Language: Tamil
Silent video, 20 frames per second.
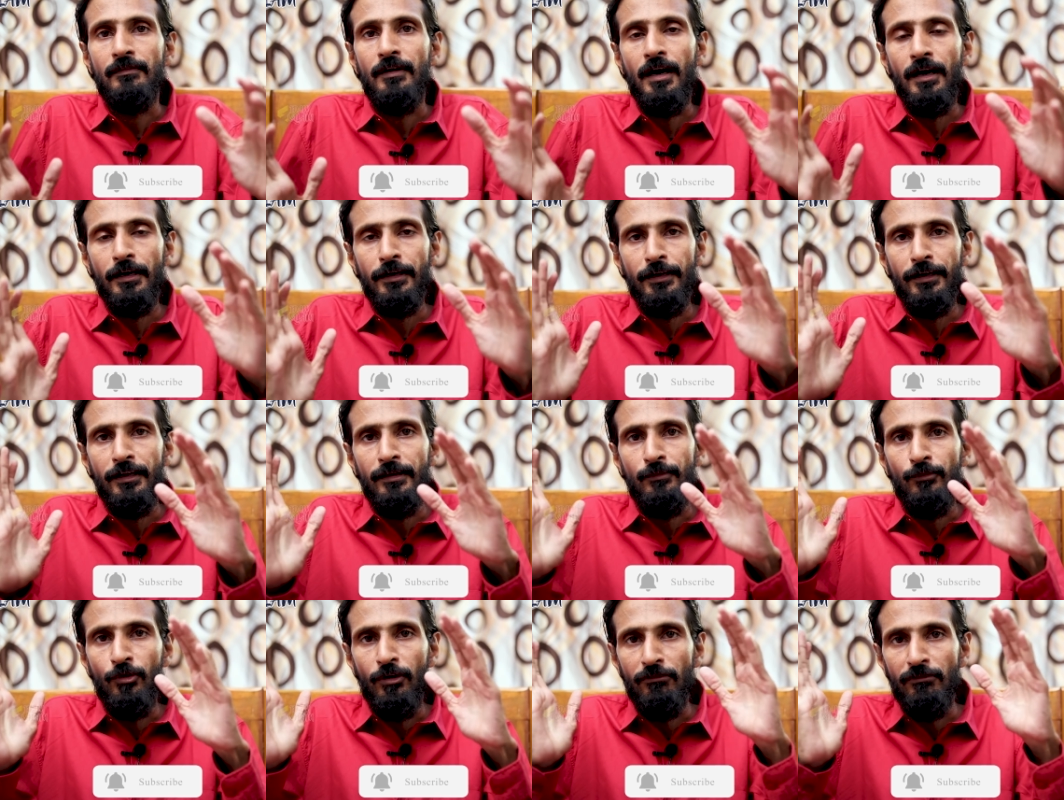
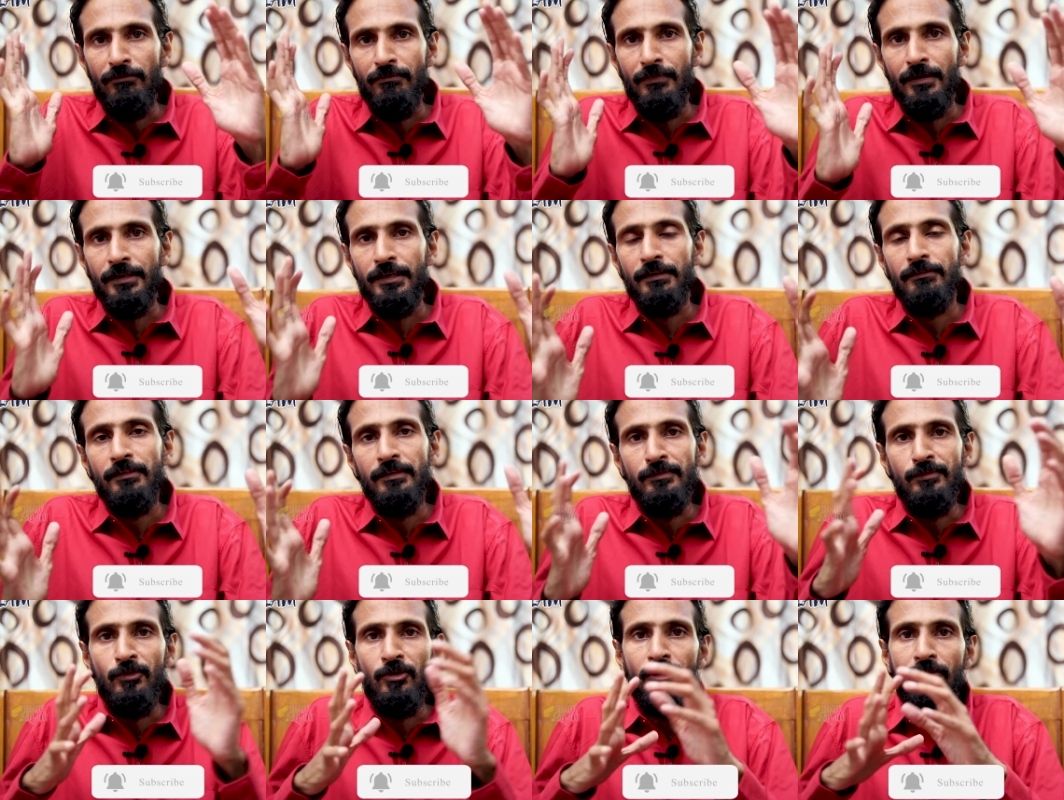வாகனங்களின் மூலமும்
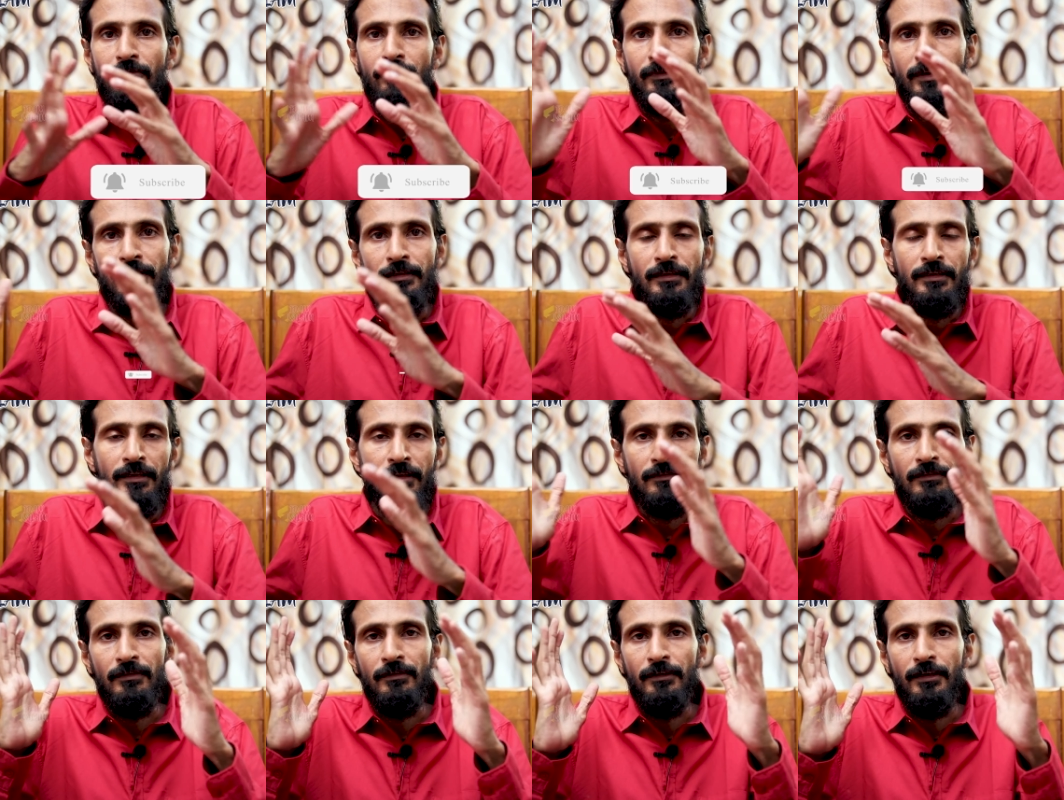மற்றவை மூலமும்
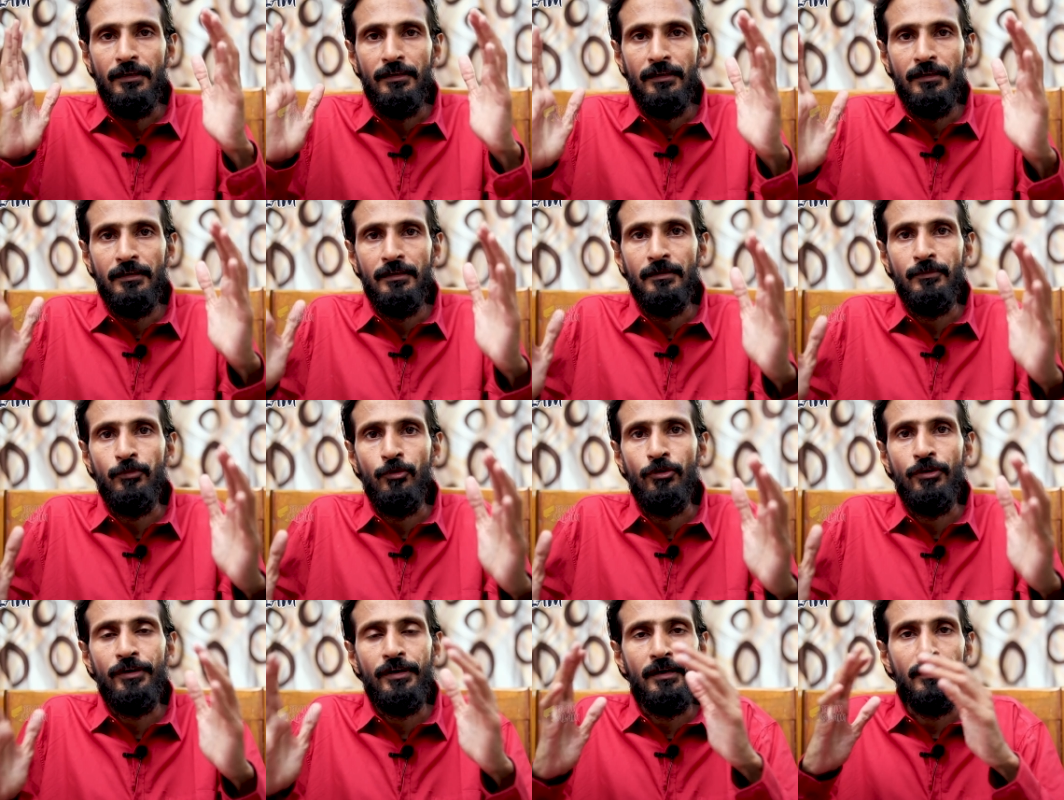என்னென்ன என்னென்ன
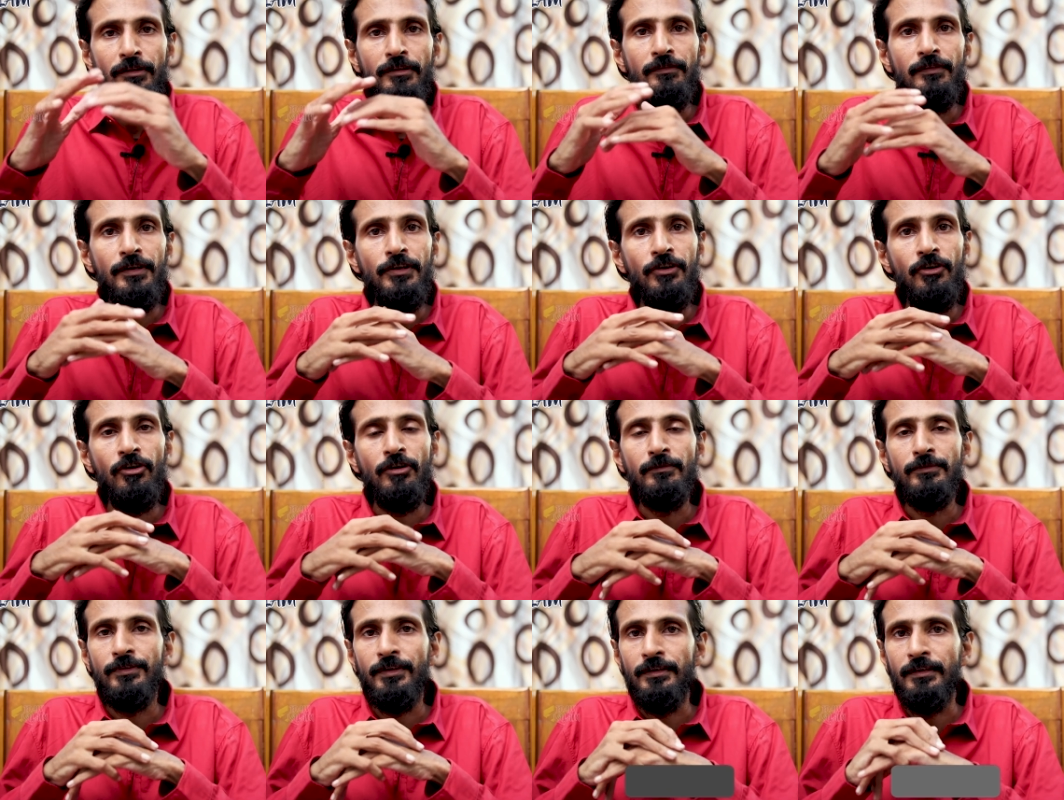பொருட்கள் வந்து
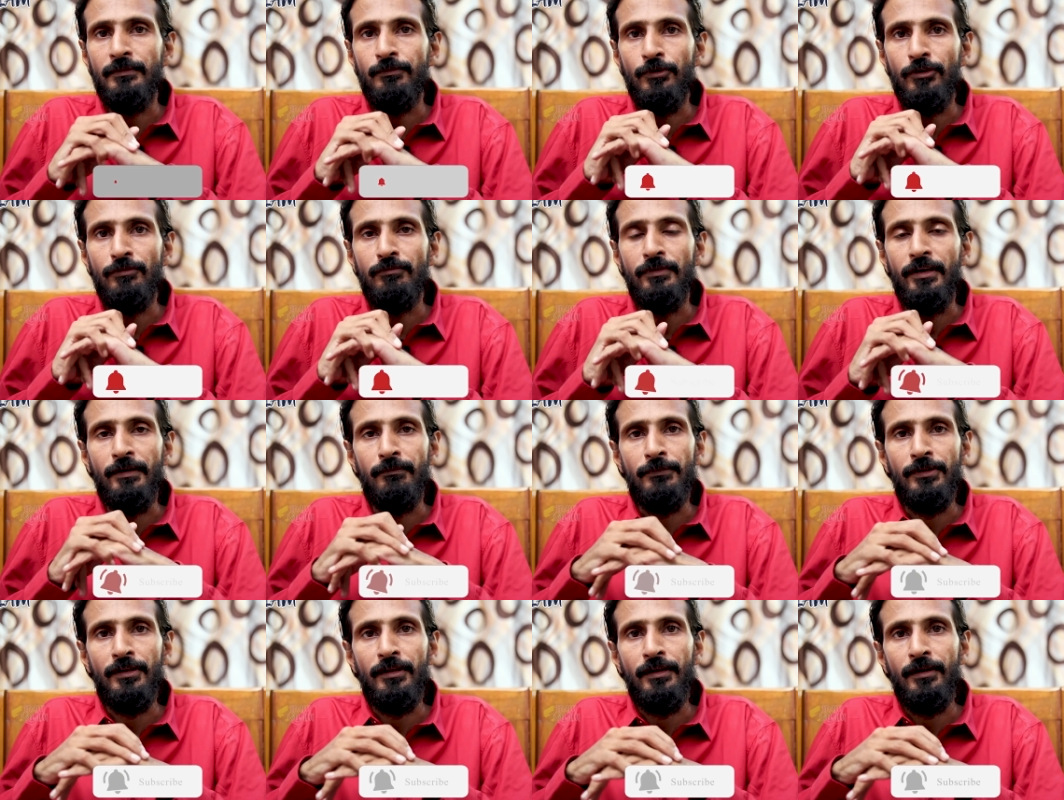விநியோகம் செய்யப்படும்
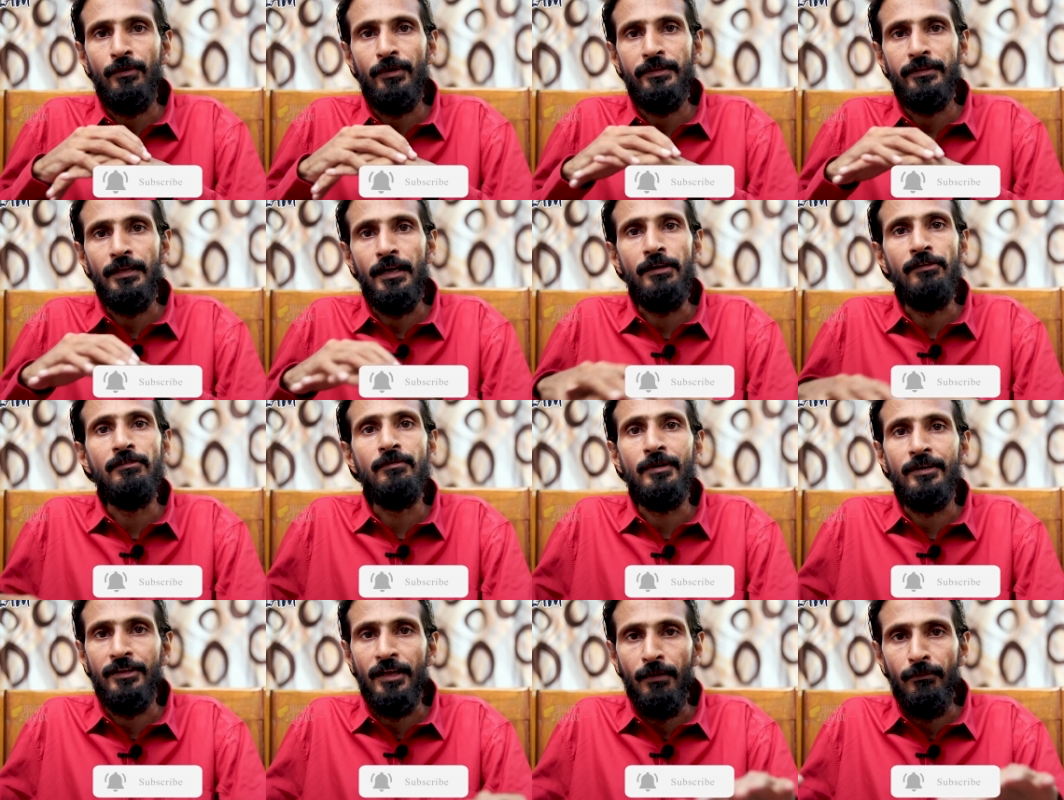என்பதனை கூட
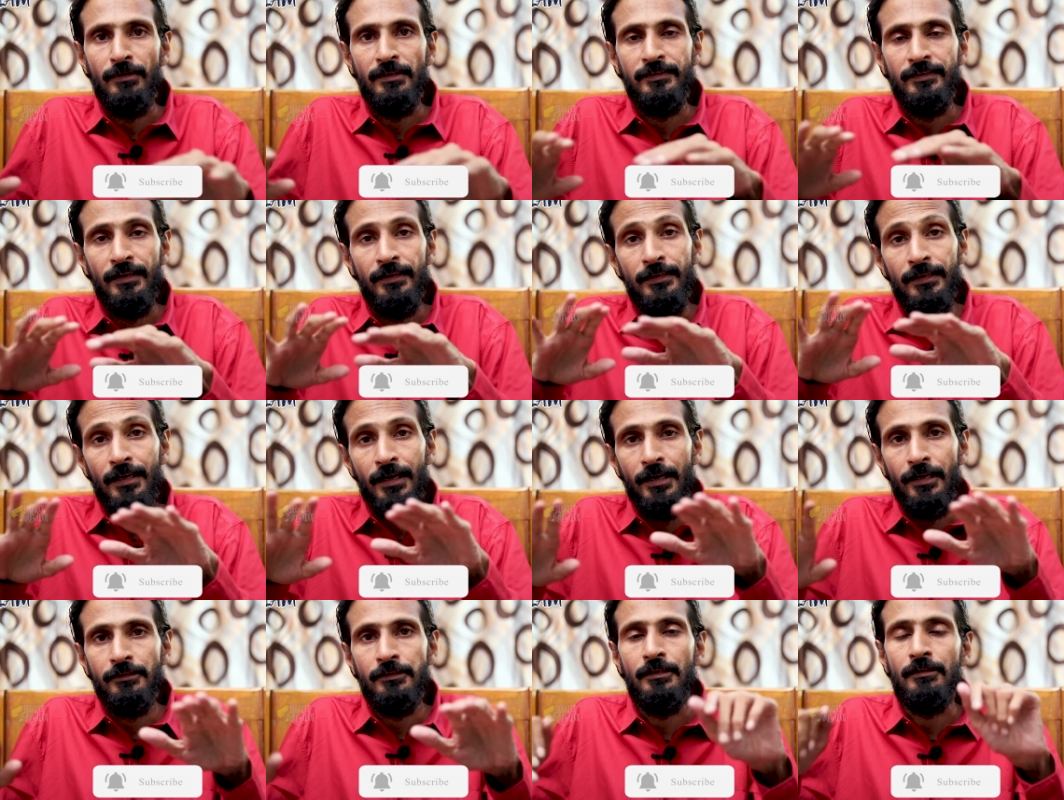தெளிவுபடுத்தாமல்
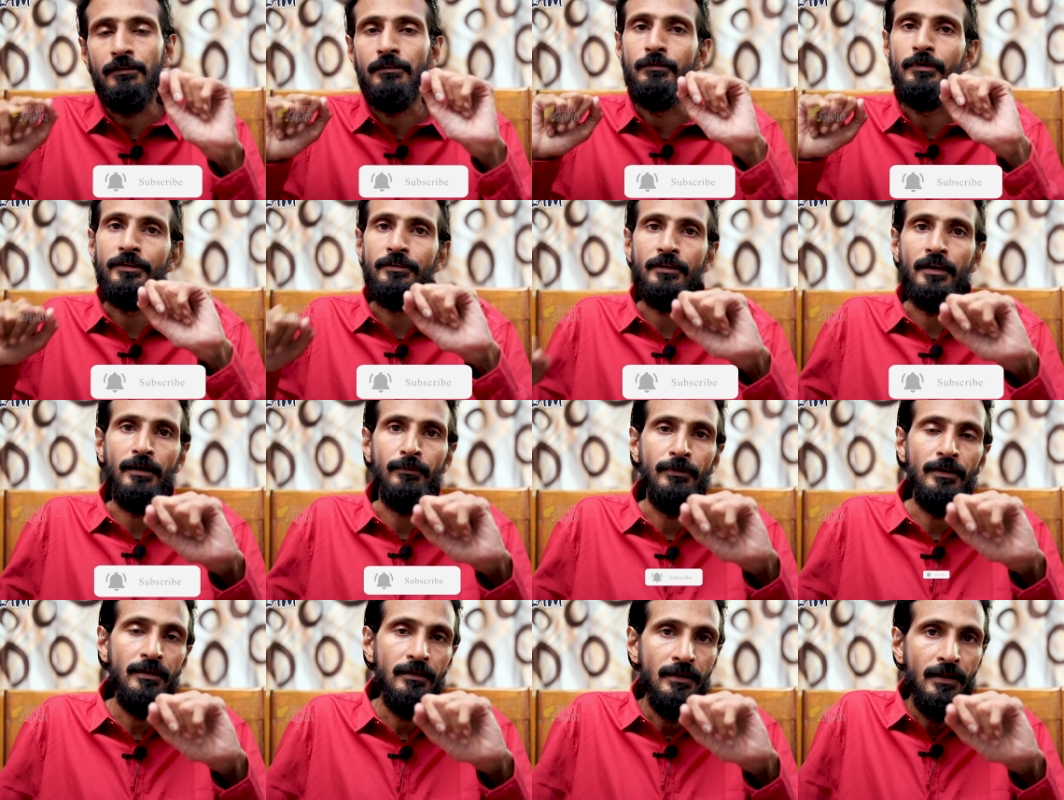சரியாக
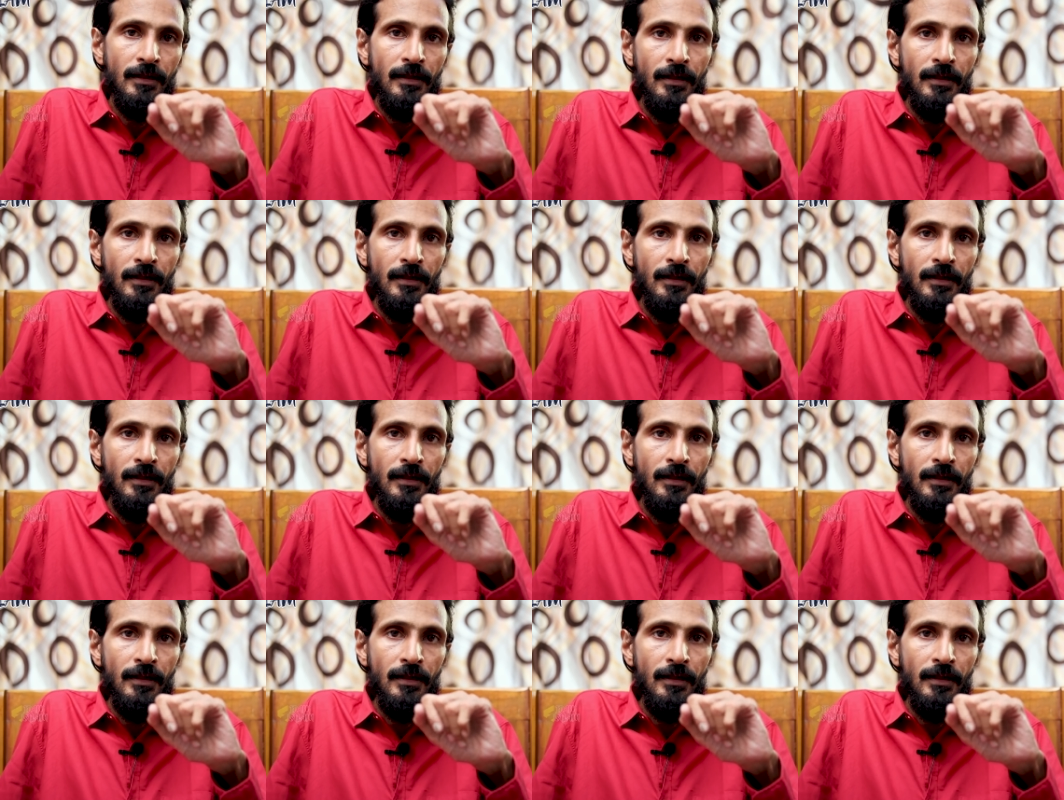தெளிவுபடுத்தாமல்